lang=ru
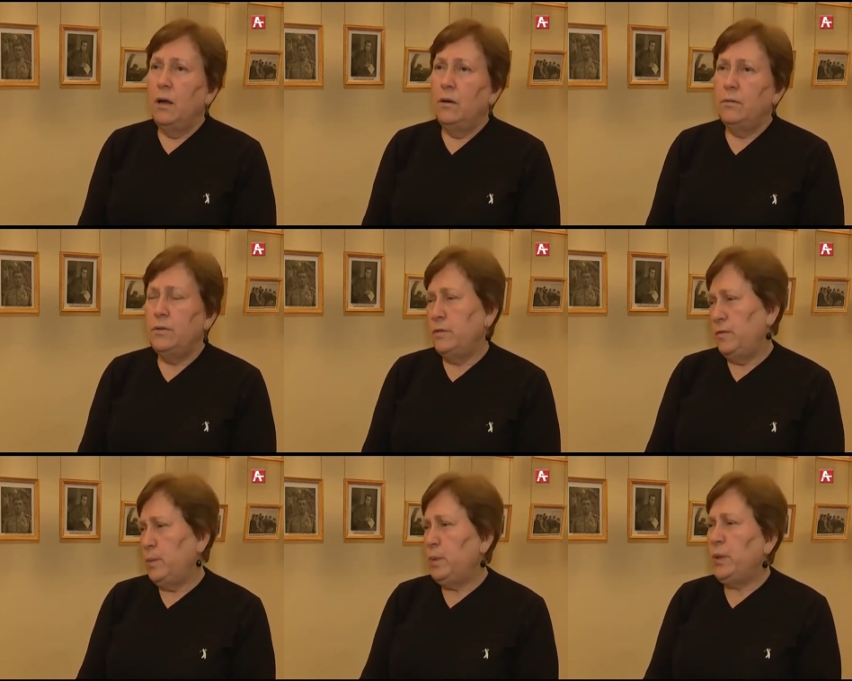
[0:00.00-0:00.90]
Он все
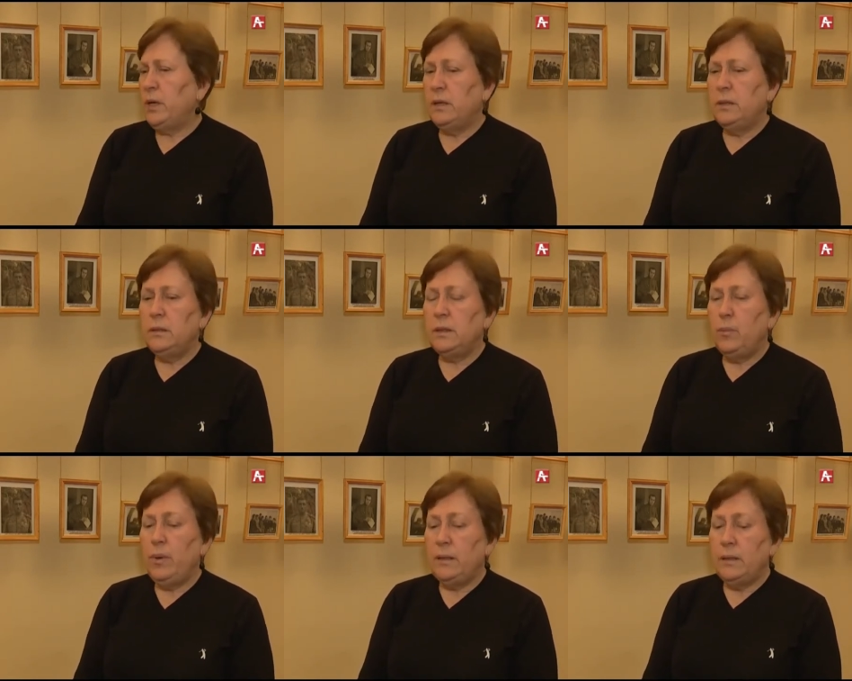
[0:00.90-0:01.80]
время приходил к
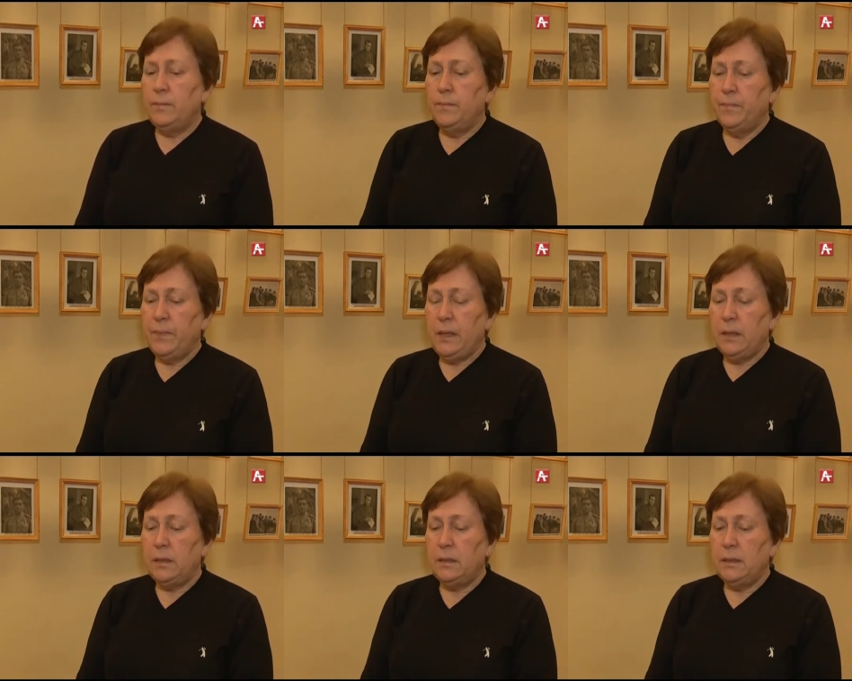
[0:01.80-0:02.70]
ребятам. И
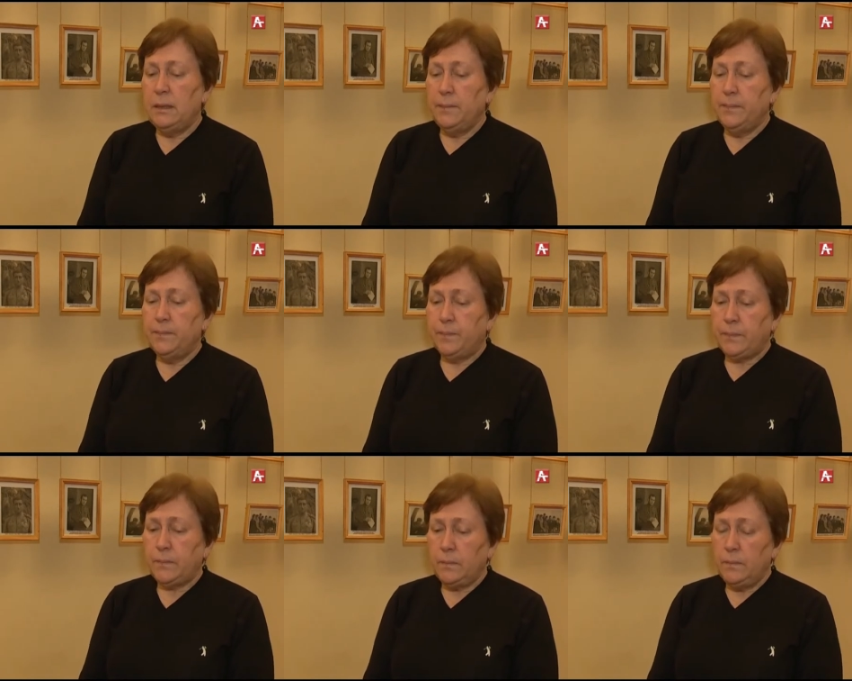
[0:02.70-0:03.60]
когда
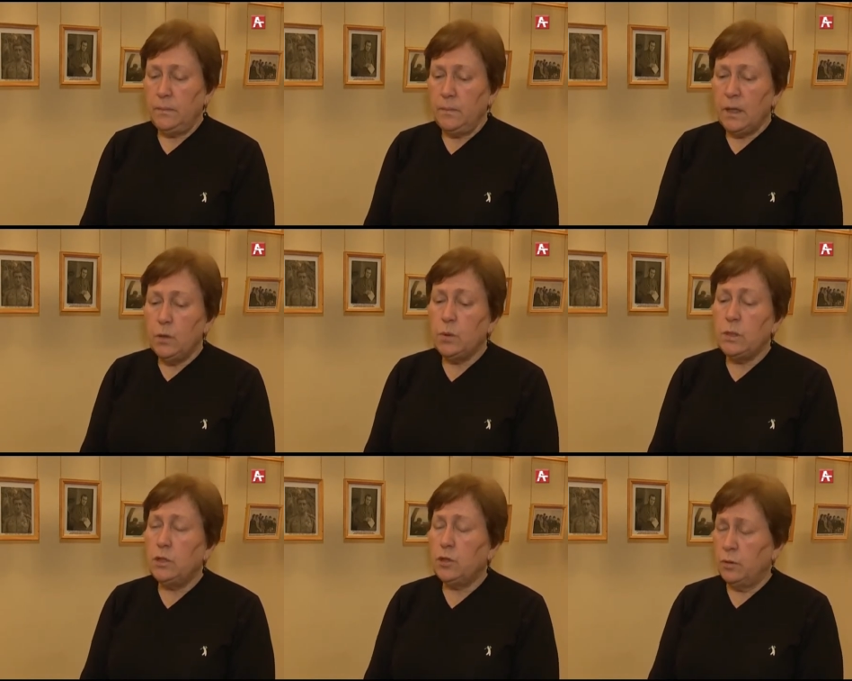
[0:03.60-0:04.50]

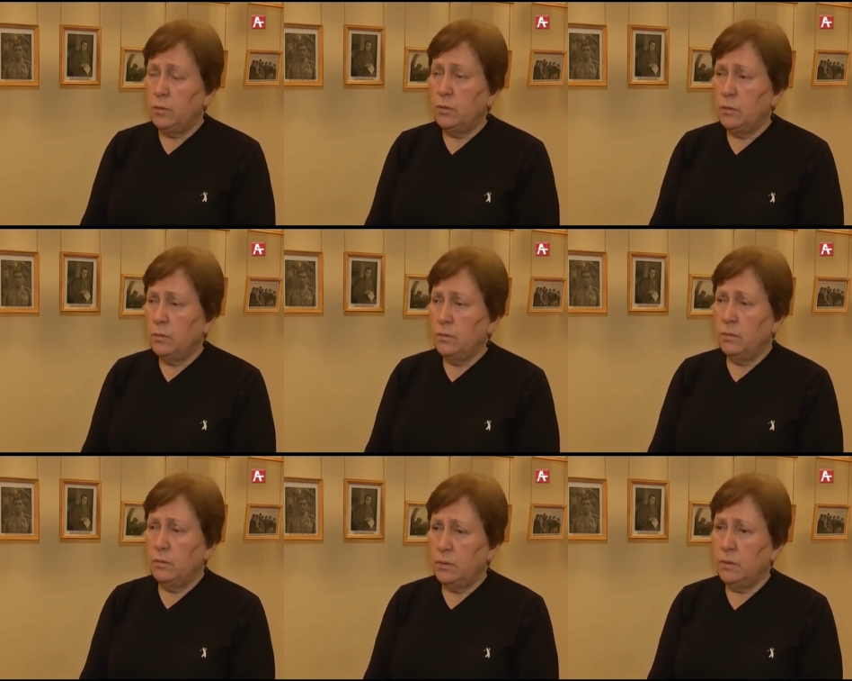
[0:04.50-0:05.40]
узнал, что
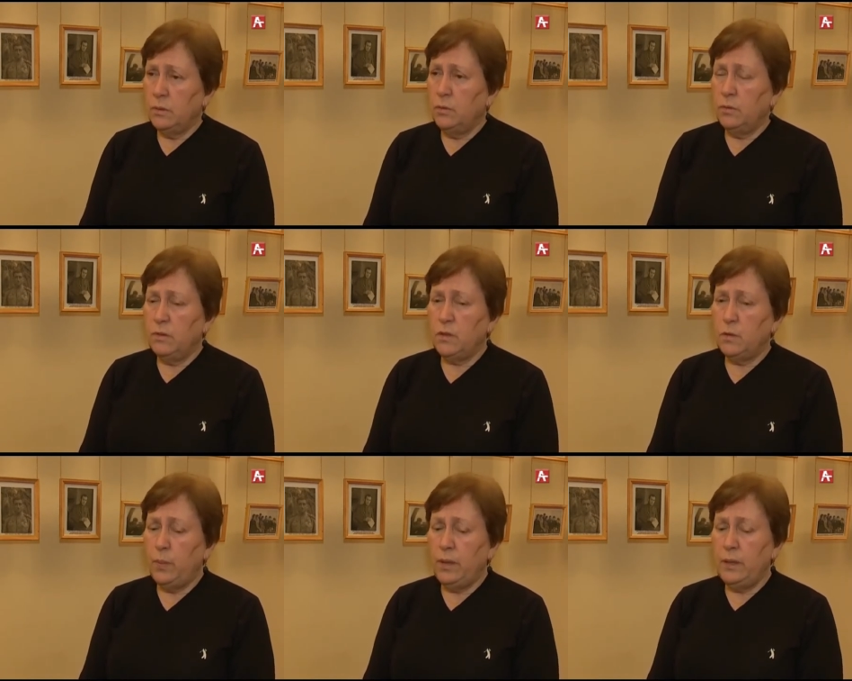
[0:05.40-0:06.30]
идут
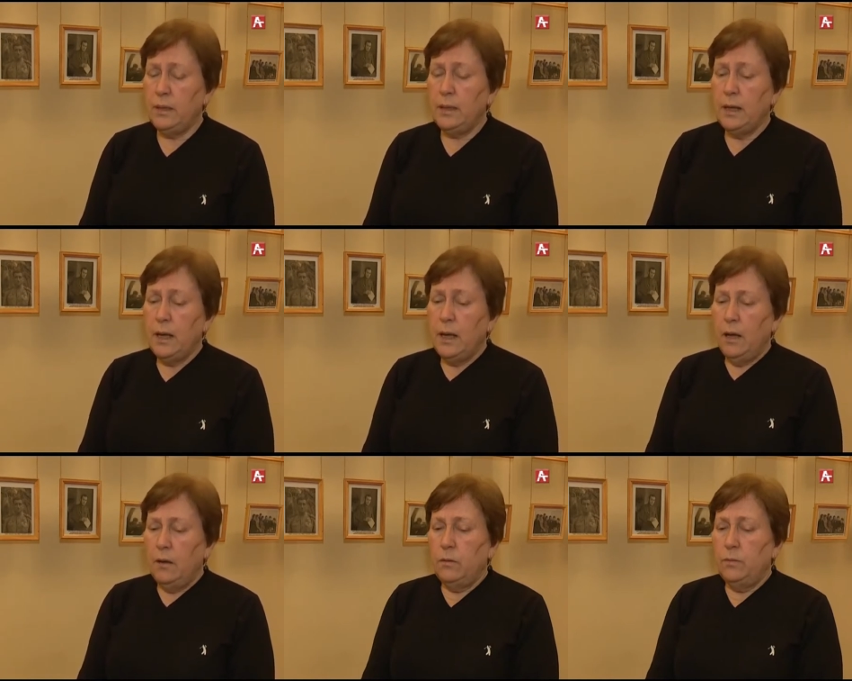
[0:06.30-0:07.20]
наступления,
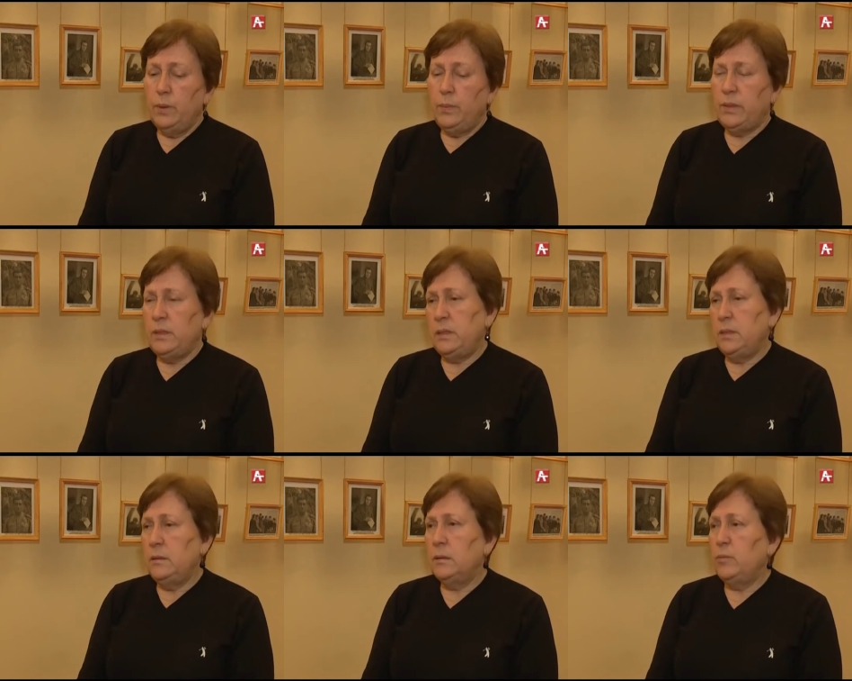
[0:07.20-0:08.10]
он
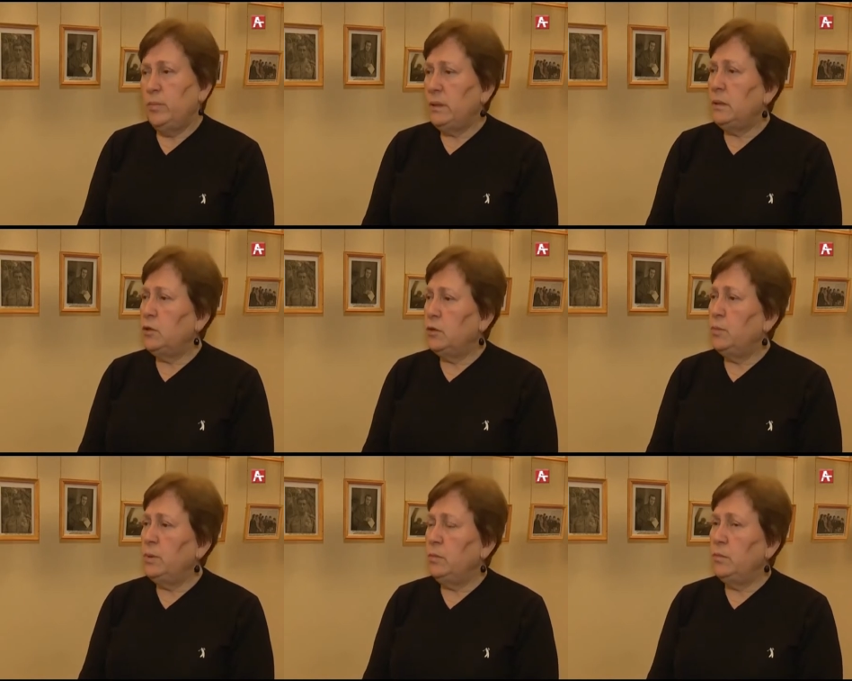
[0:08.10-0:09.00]
попросил комбата,
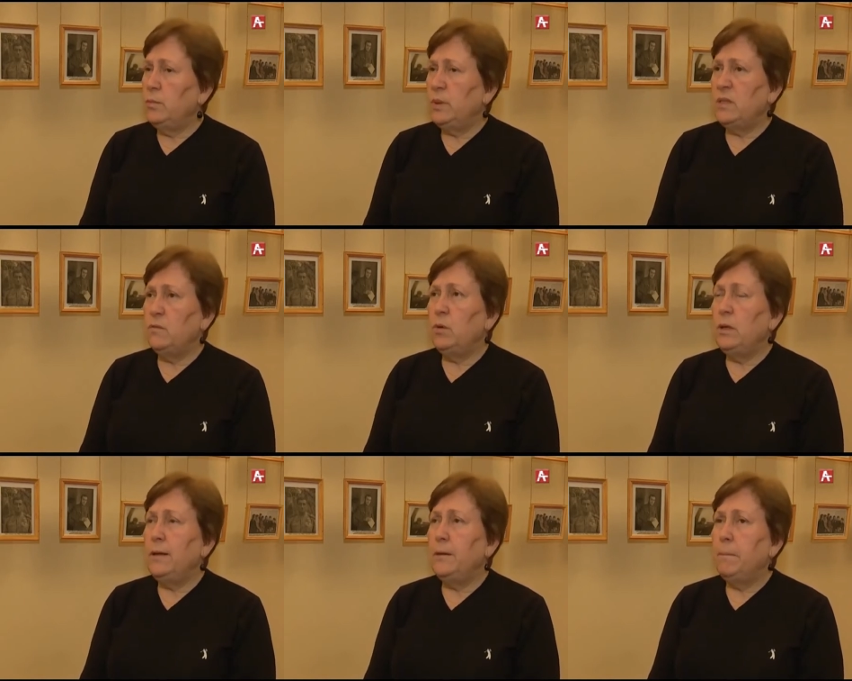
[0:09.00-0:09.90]
чтобы ему
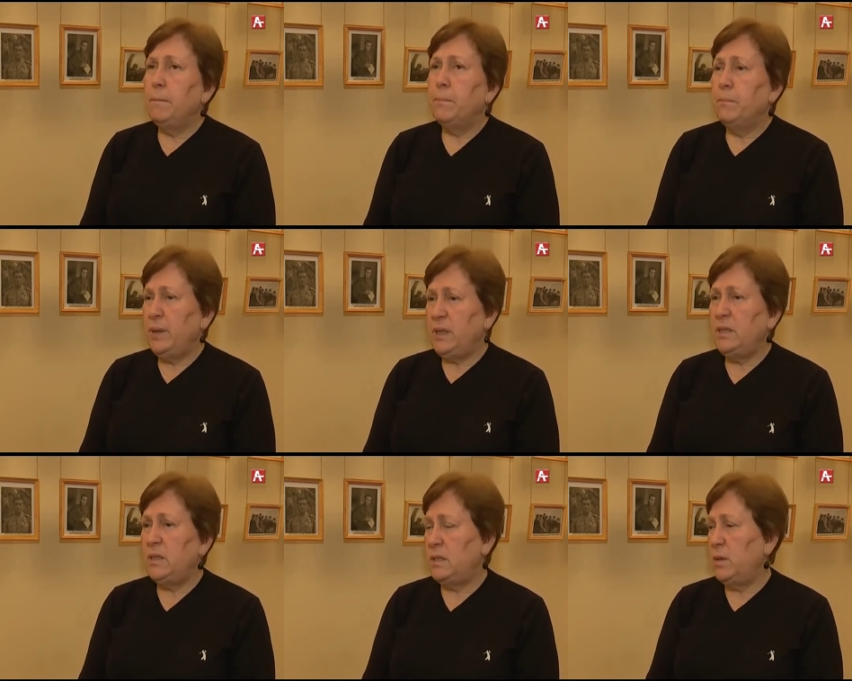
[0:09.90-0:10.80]
позволили
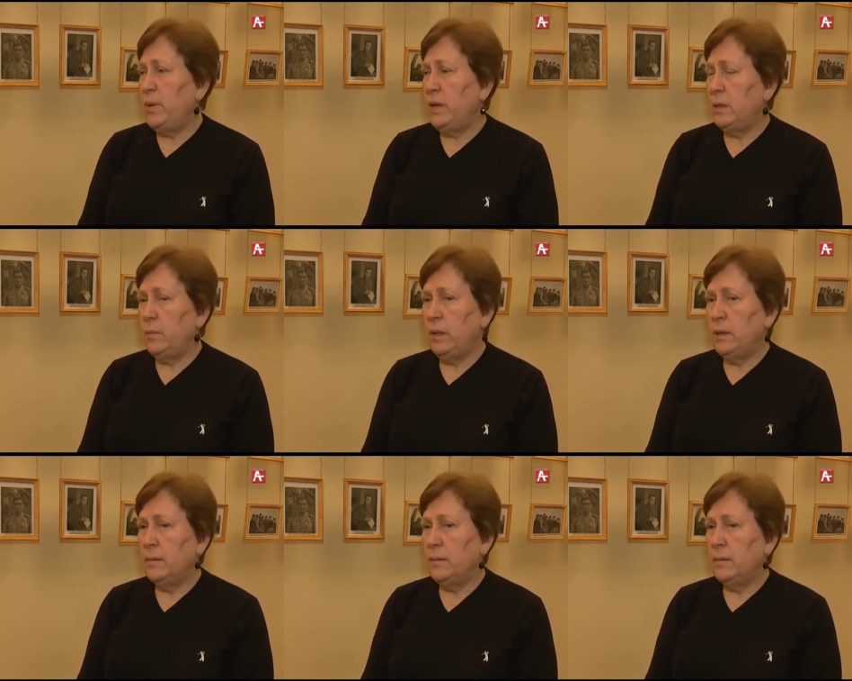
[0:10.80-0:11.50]
пойти с ребятами.